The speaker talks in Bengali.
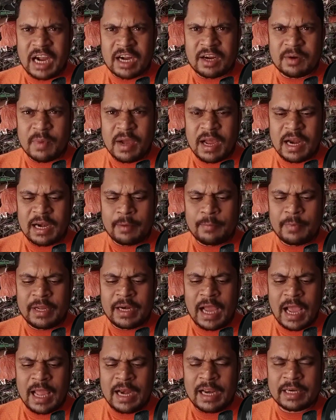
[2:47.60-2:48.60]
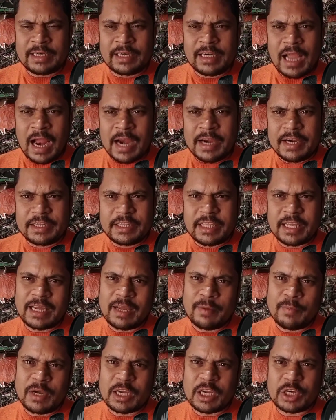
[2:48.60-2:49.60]
চাকমা নামের আরেকটি আইডি থেকে
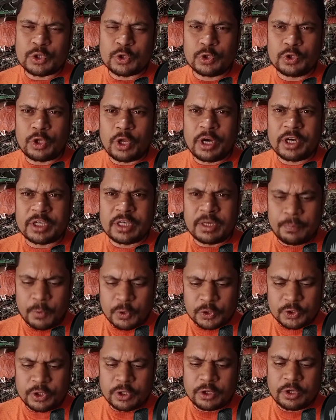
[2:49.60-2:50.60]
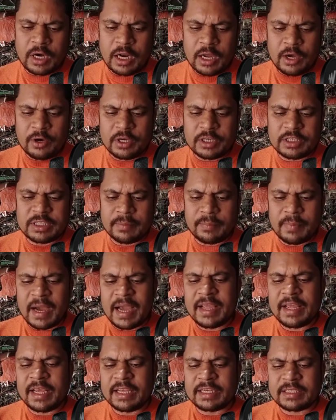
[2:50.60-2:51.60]
আমাকে সুন্দর একটি প্রশ্ন করা হয়েছে
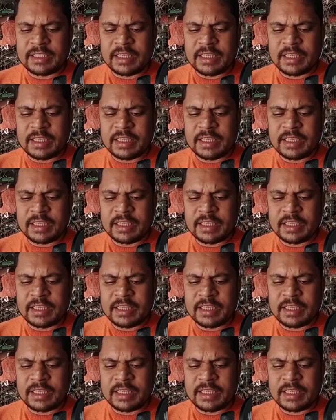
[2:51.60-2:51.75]
ভাই এ